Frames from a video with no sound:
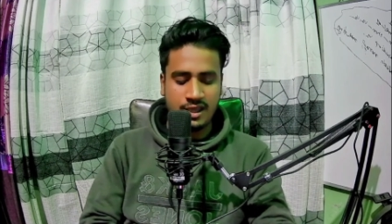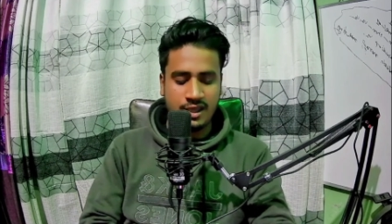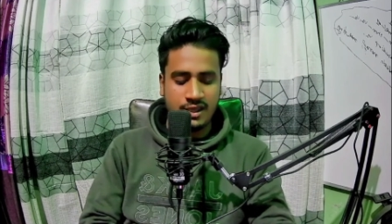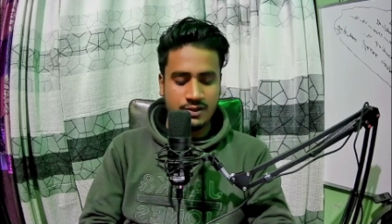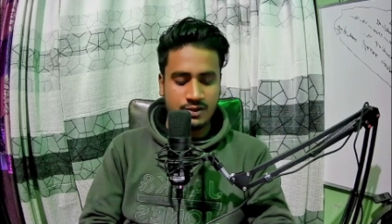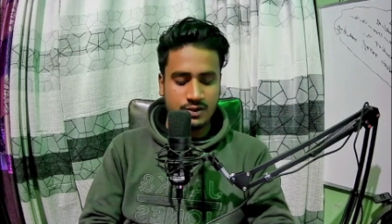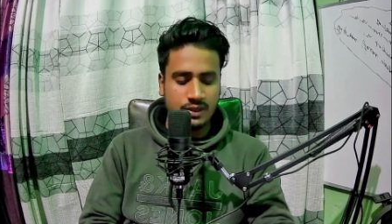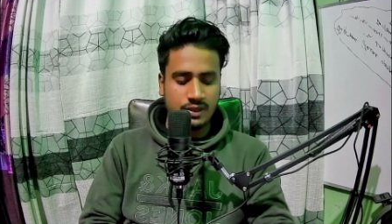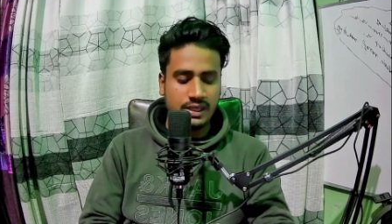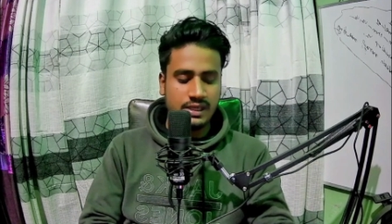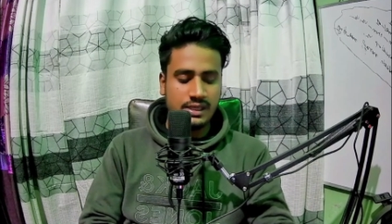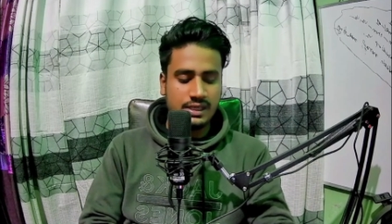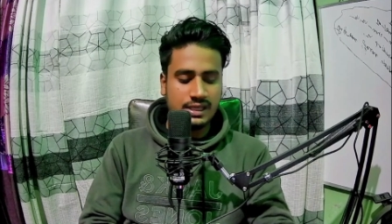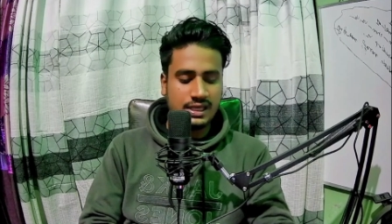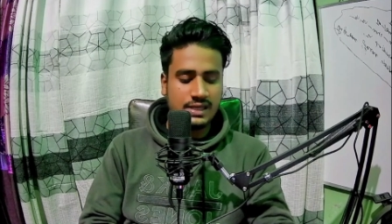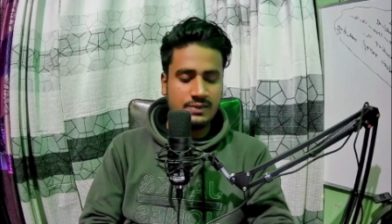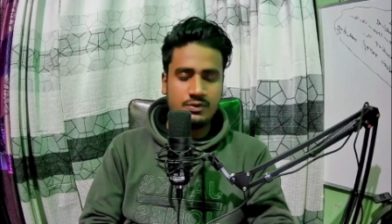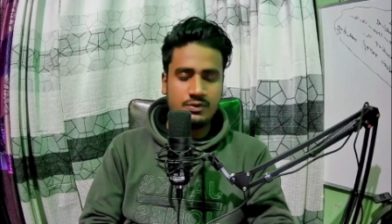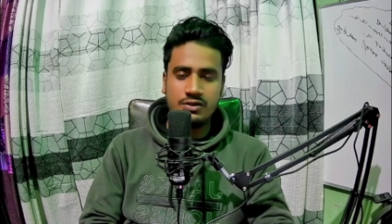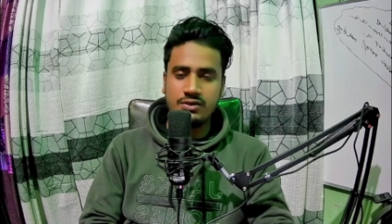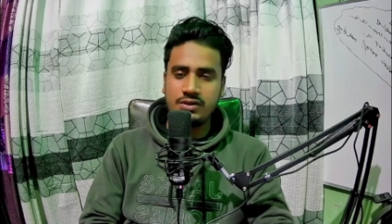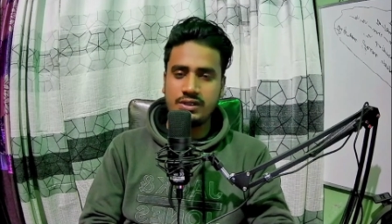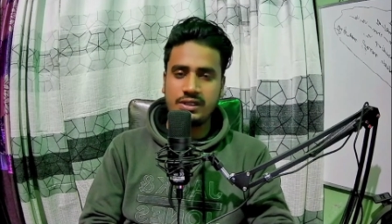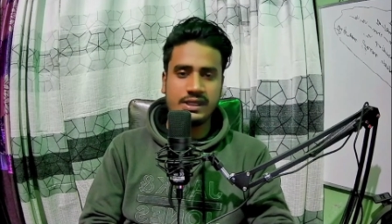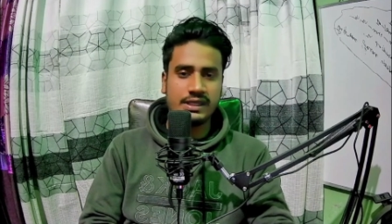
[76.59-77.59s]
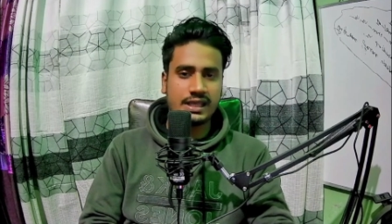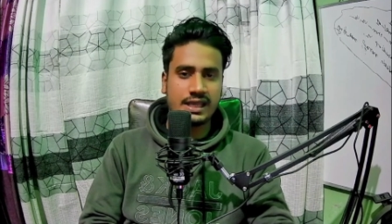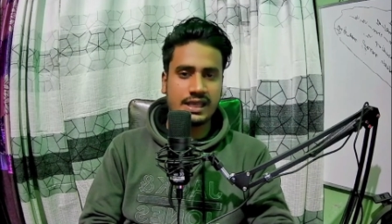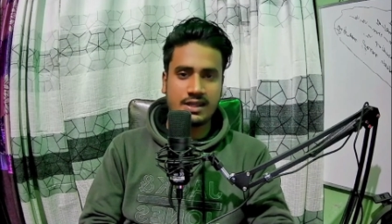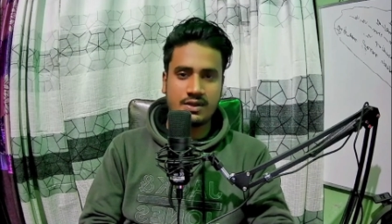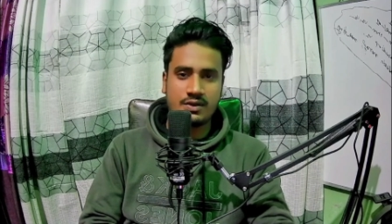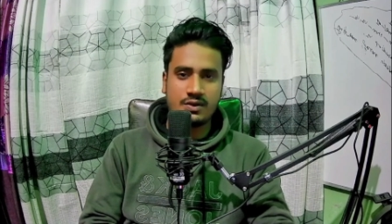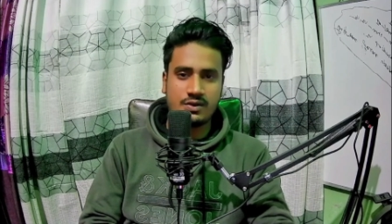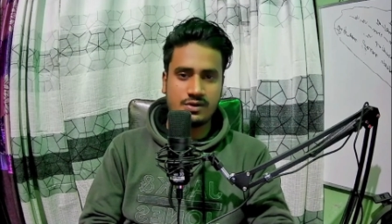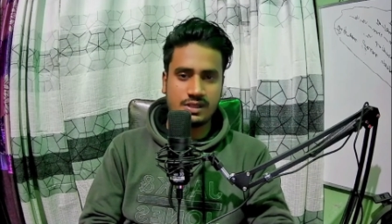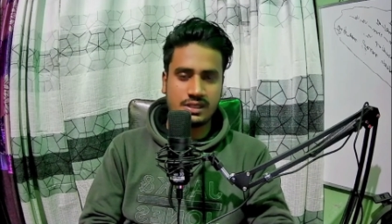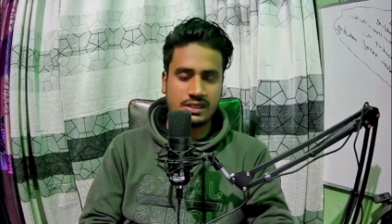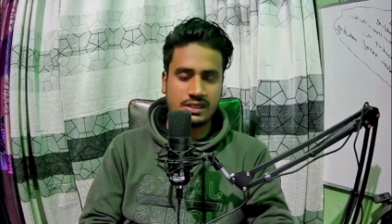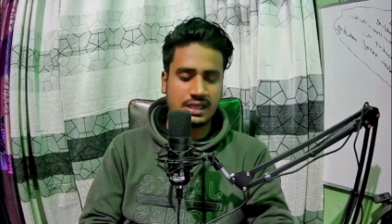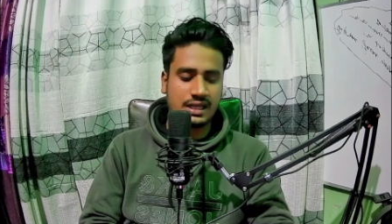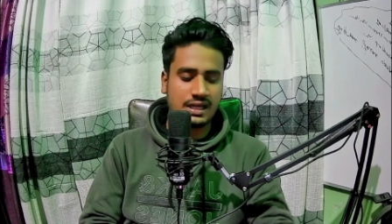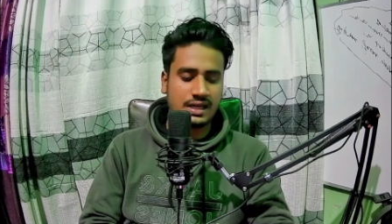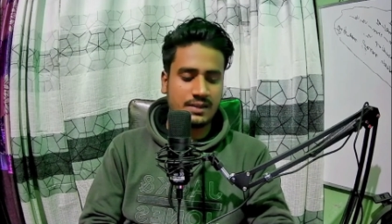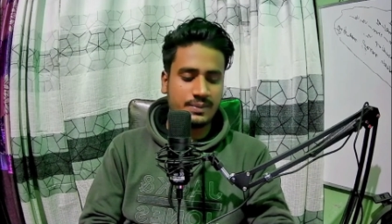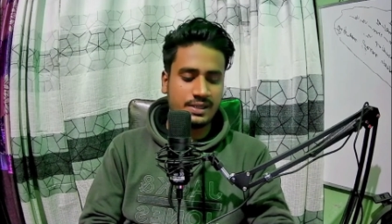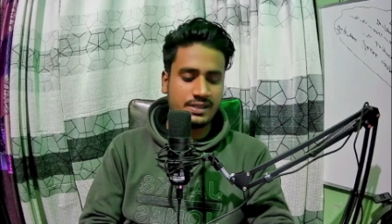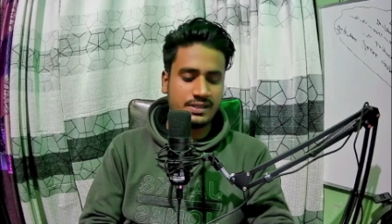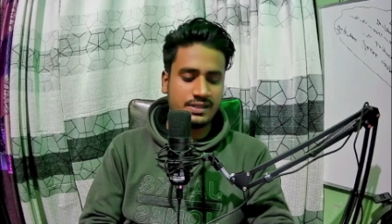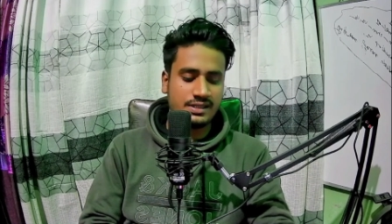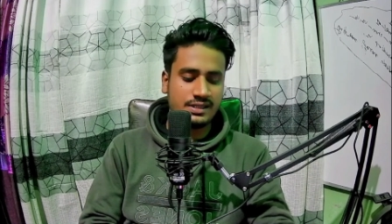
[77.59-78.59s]
সো এইখানে মূলত এটা কেন হচ্ছে তারা
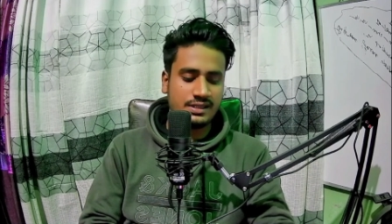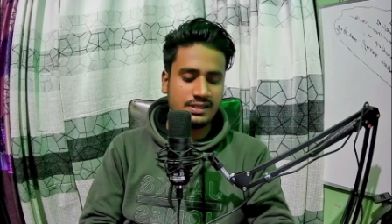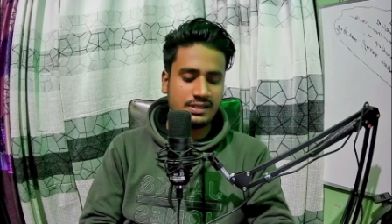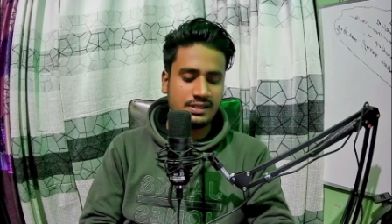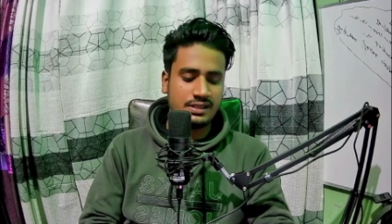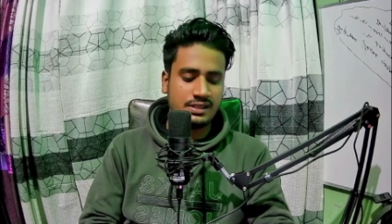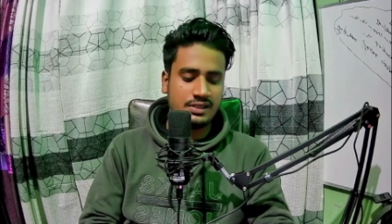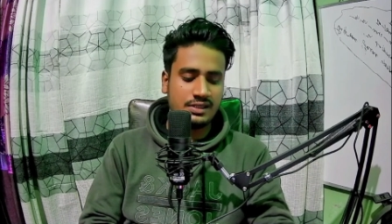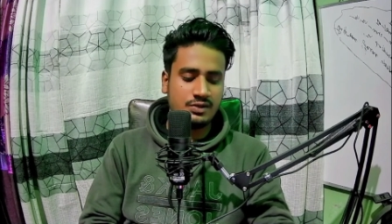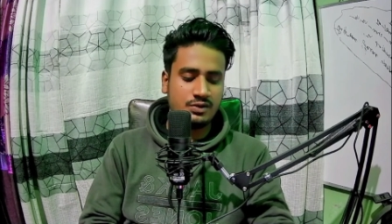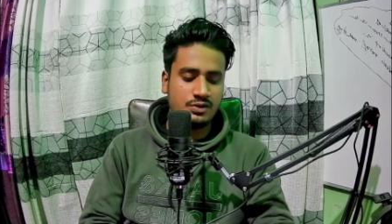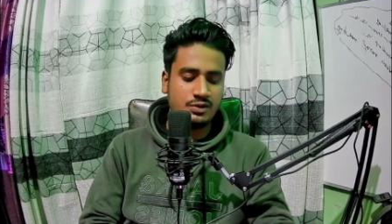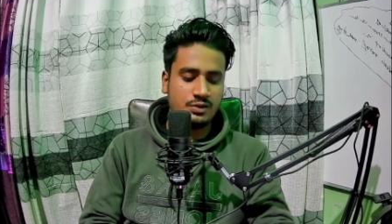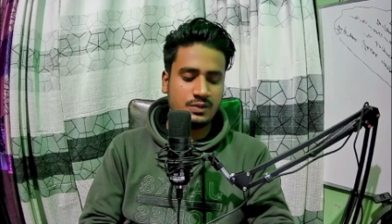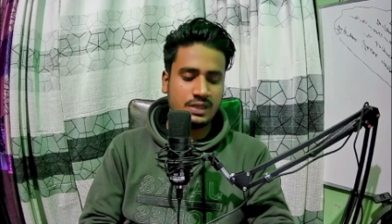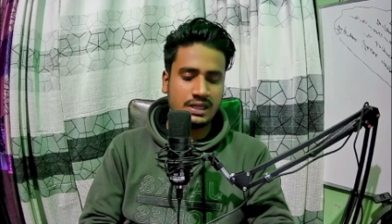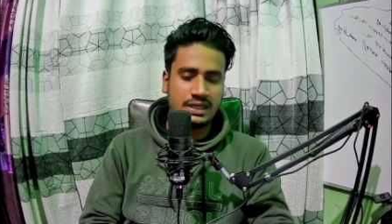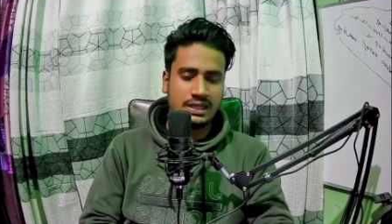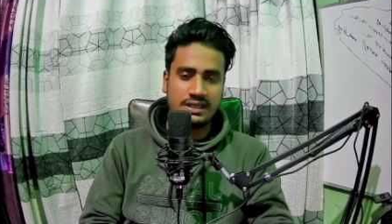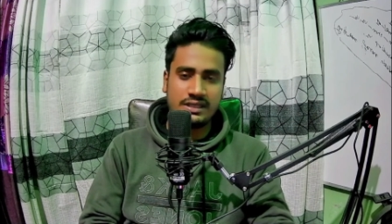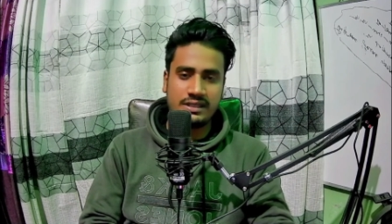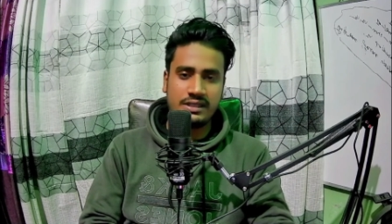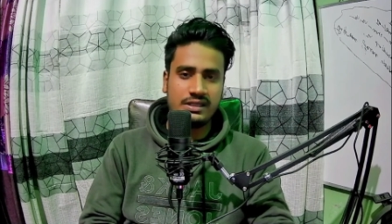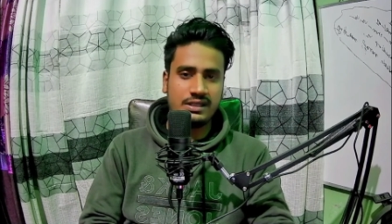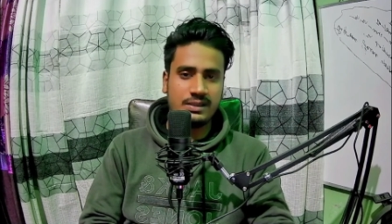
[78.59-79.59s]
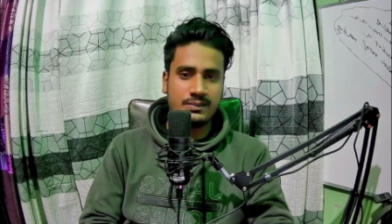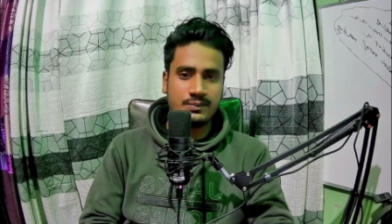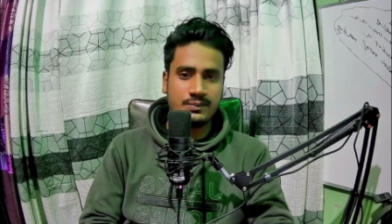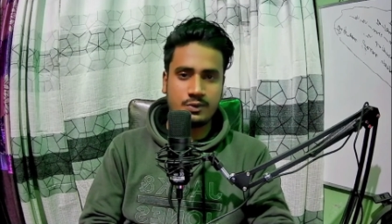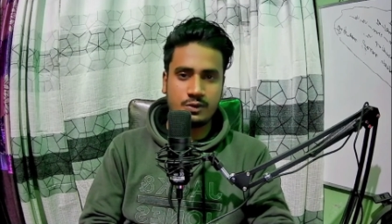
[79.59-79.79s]
বেসিক্যালি ইউটিউব মার্কেটিংটা